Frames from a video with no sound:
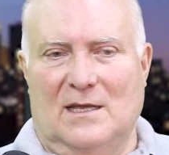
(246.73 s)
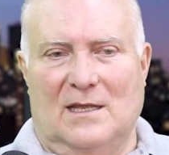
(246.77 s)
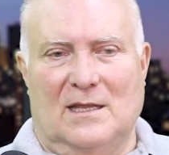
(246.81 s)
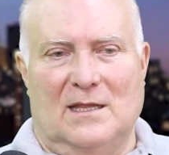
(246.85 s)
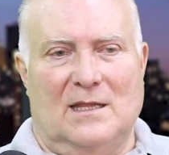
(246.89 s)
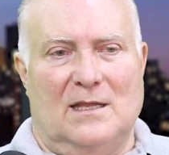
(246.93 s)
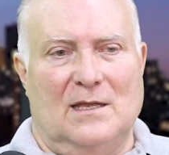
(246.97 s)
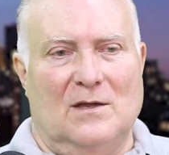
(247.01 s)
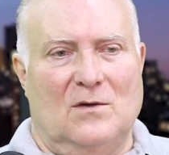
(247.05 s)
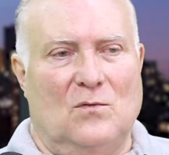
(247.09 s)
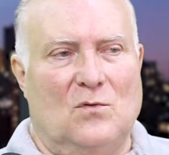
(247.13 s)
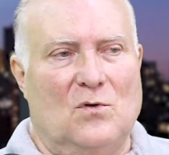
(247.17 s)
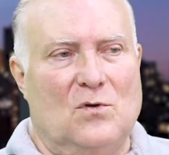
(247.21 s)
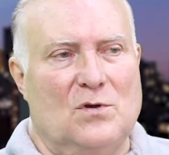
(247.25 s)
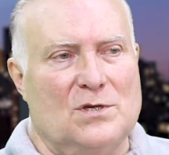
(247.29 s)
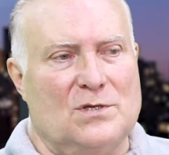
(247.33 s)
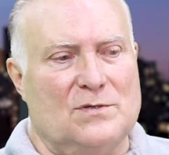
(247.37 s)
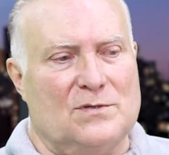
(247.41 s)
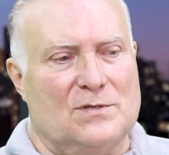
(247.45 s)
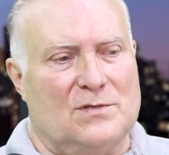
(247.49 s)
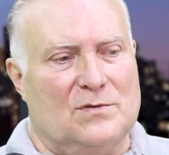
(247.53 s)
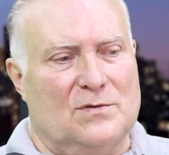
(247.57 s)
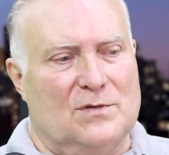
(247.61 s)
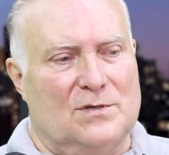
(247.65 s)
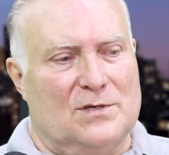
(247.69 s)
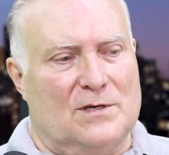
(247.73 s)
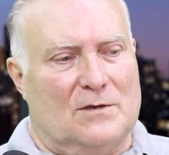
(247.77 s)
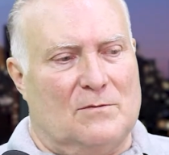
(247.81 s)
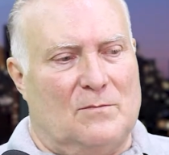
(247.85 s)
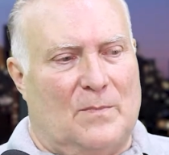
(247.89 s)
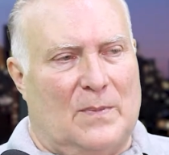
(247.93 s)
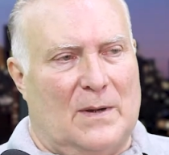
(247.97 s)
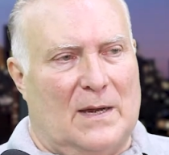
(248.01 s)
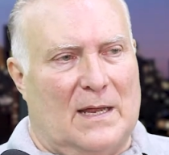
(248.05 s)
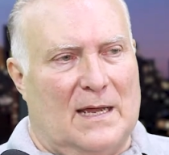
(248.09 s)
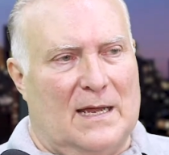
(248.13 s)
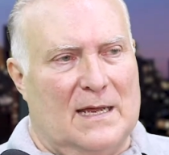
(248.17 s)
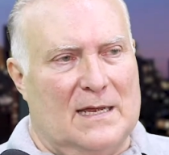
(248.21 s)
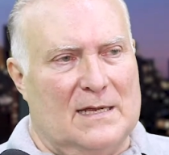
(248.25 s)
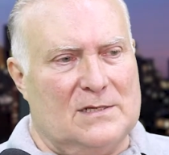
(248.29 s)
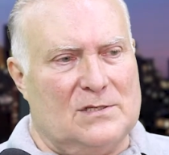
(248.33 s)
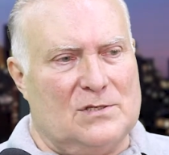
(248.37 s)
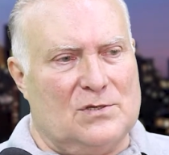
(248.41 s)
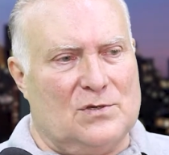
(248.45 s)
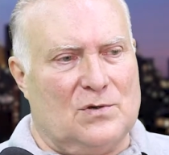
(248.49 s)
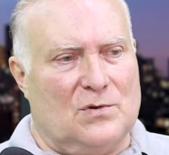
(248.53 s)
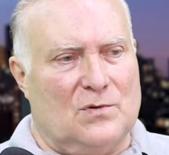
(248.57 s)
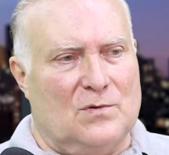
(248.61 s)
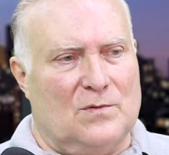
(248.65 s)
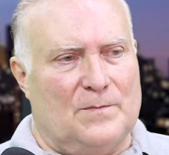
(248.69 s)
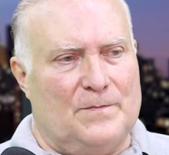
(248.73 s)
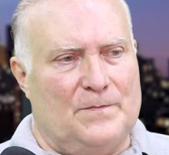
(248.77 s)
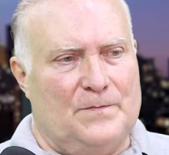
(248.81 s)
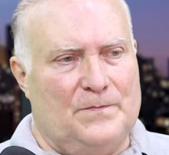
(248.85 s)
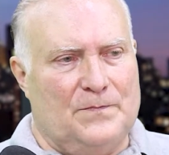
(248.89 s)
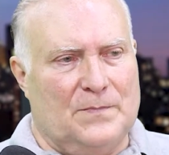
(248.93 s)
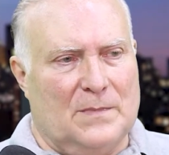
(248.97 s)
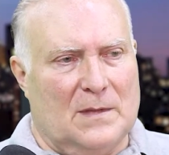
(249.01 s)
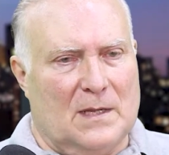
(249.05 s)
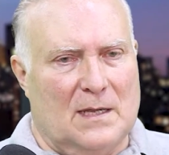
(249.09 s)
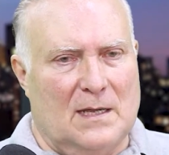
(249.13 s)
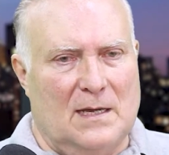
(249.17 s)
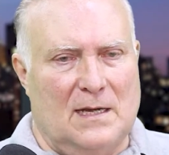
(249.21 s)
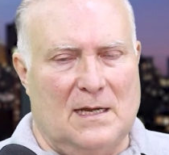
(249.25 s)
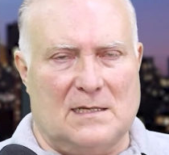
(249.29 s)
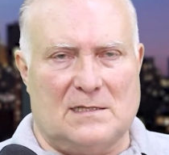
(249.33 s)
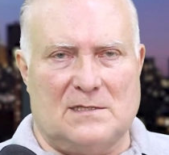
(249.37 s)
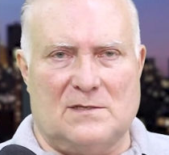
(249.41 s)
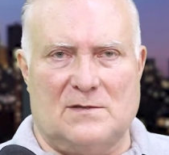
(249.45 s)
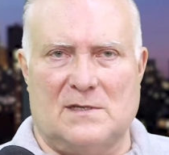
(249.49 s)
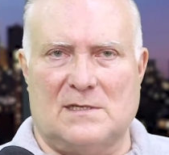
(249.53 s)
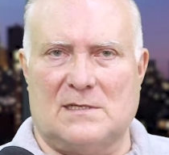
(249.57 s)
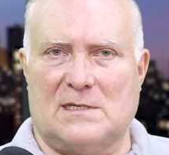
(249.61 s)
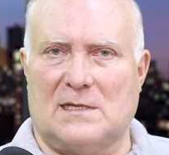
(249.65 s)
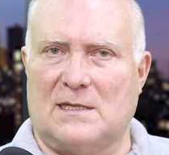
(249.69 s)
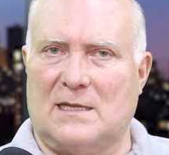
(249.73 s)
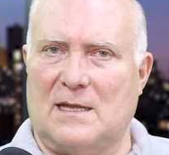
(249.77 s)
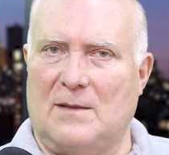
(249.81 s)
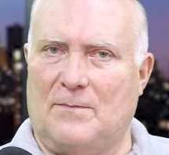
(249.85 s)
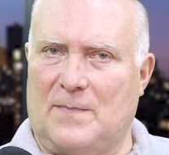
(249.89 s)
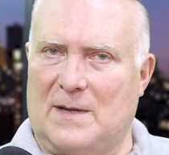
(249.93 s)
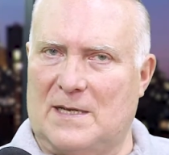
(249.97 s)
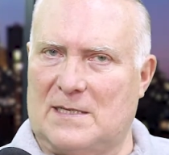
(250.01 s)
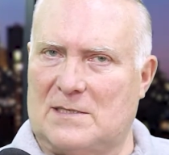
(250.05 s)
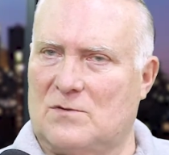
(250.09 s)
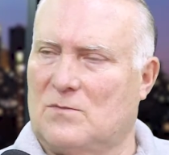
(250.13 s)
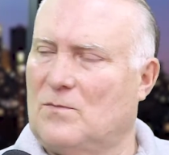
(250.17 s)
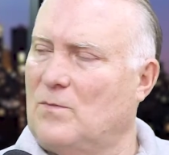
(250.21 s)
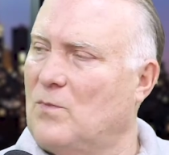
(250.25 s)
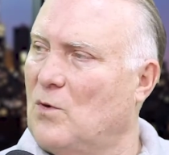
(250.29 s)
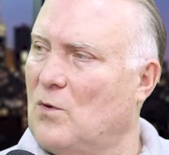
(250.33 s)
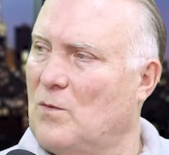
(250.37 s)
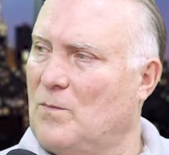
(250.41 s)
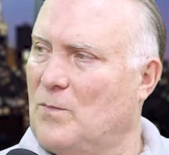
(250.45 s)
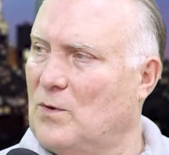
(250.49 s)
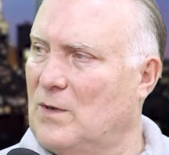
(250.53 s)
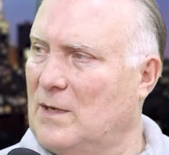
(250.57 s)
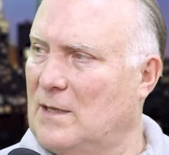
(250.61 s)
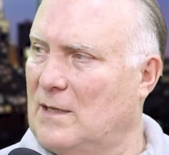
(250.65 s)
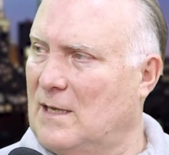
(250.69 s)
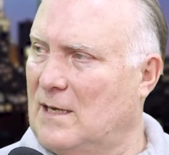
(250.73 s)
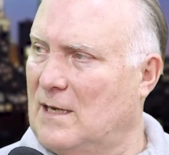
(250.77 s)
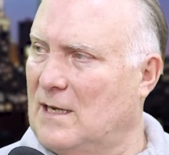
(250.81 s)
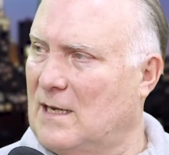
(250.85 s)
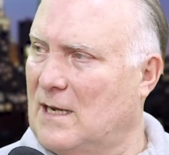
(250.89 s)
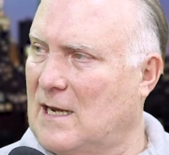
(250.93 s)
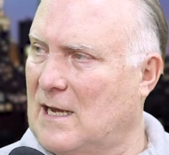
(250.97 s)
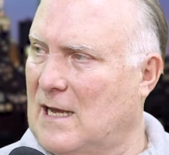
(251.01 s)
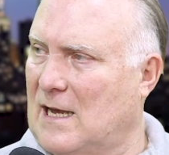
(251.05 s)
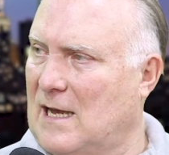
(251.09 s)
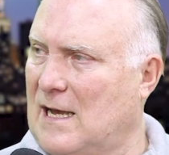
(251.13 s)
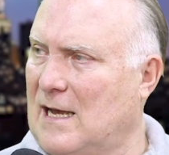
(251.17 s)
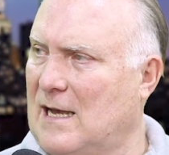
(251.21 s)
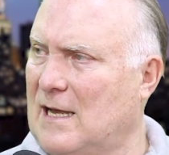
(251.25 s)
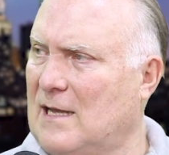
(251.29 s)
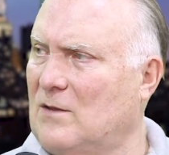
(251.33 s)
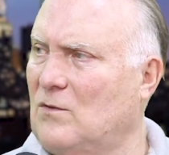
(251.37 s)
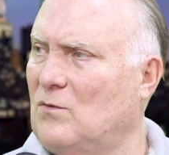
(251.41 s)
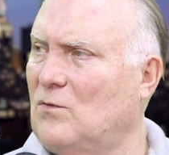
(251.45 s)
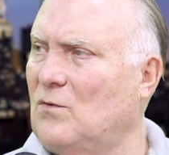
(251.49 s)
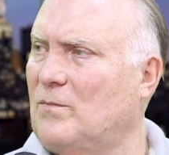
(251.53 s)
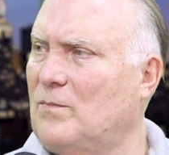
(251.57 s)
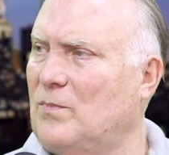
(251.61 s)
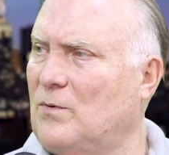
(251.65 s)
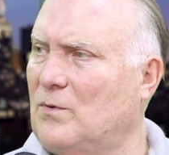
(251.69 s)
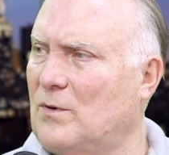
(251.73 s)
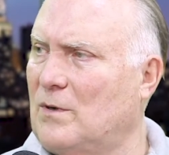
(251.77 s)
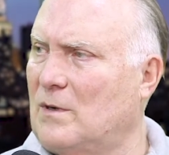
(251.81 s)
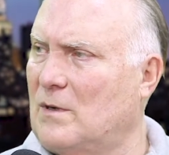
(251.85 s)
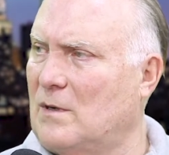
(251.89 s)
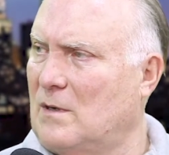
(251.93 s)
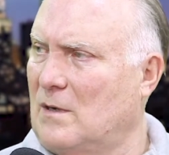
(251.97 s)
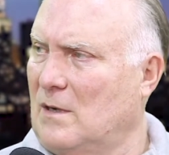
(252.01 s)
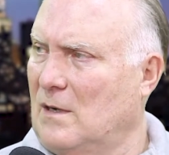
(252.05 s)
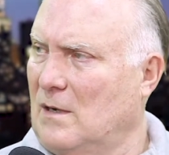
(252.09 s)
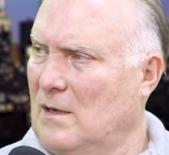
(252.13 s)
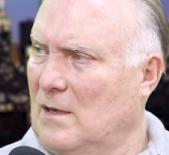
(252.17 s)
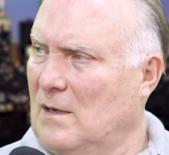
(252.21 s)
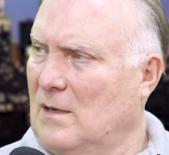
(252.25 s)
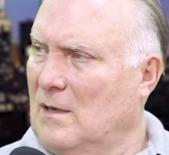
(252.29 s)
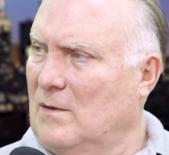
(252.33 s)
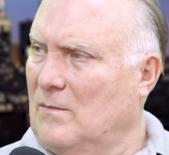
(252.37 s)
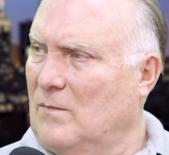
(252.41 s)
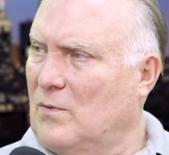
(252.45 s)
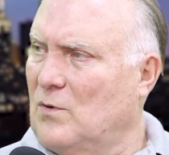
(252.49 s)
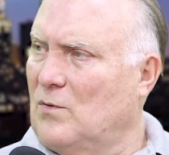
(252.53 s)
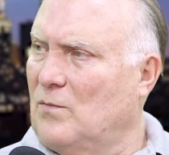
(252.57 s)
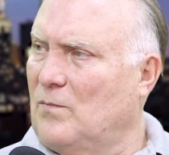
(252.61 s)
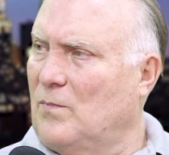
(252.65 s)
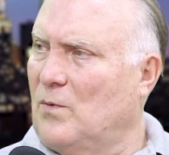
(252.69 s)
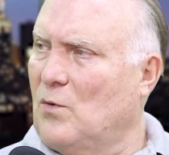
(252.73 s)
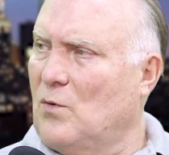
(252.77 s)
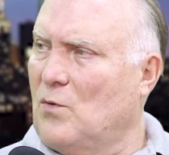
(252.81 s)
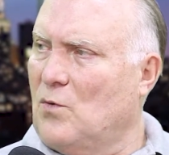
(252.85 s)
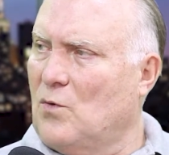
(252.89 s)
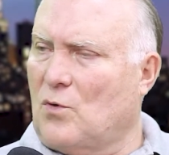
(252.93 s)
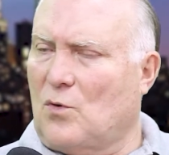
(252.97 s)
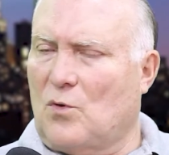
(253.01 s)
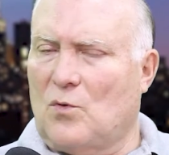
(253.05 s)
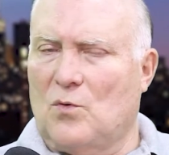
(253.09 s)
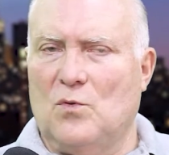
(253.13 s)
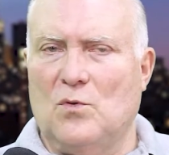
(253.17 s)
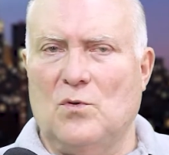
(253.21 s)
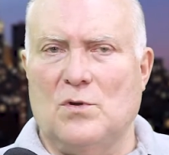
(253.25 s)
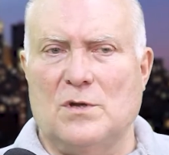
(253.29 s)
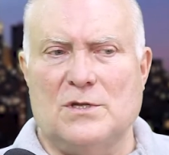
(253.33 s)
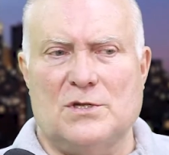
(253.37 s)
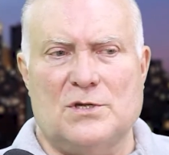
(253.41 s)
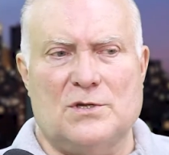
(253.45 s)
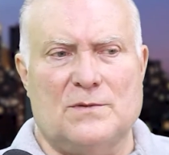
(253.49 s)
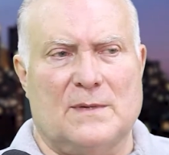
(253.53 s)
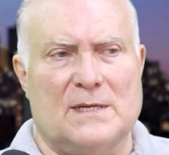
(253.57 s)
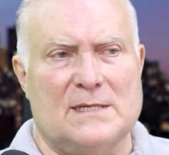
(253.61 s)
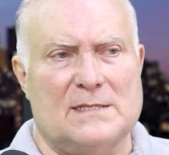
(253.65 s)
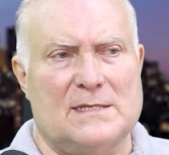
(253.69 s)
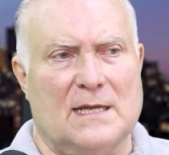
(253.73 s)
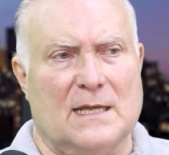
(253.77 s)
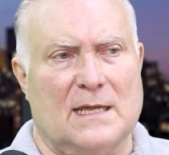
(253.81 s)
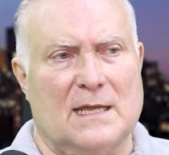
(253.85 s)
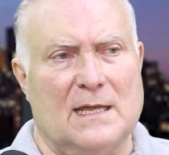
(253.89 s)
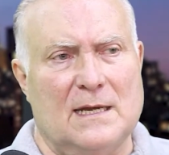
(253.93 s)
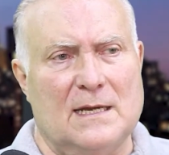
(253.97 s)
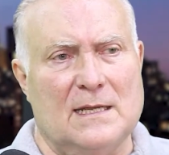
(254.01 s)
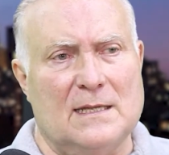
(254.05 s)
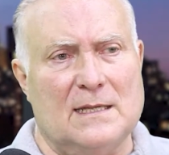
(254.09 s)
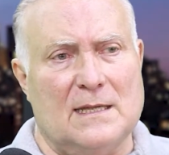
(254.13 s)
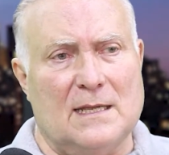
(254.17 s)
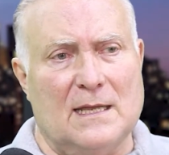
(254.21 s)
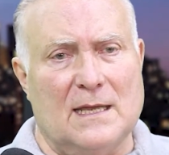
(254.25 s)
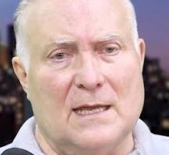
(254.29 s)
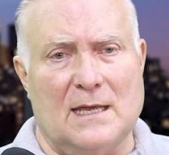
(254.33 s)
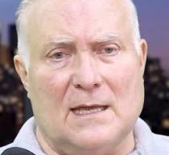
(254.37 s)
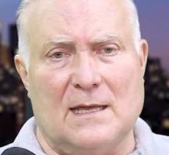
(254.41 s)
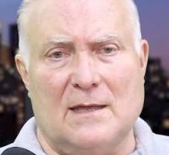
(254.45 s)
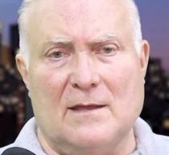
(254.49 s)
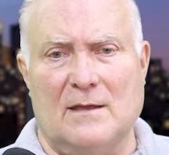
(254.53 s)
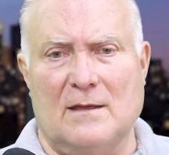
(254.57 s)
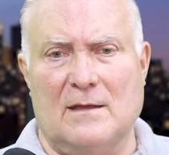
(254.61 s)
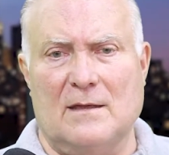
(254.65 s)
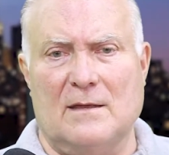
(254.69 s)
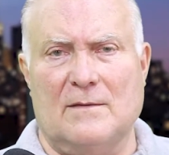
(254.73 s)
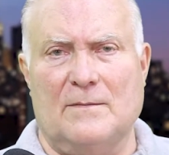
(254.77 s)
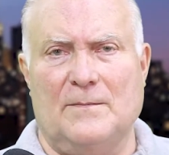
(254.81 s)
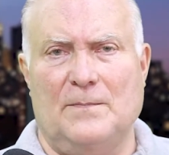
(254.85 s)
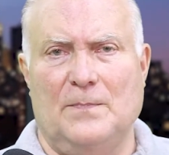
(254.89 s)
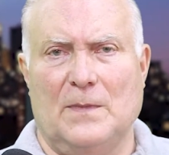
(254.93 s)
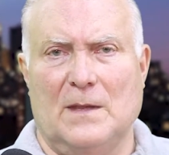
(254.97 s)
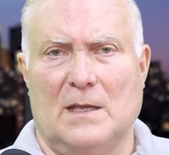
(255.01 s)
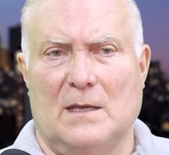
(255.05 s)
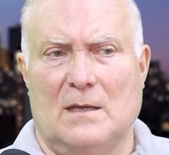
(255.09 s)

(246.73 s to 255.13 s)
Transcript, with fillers: Então, hoje o cirurgião plástico, ele às vezes até passa um pouco por indelicado, por, por um pouco rude, mas é que ele tem que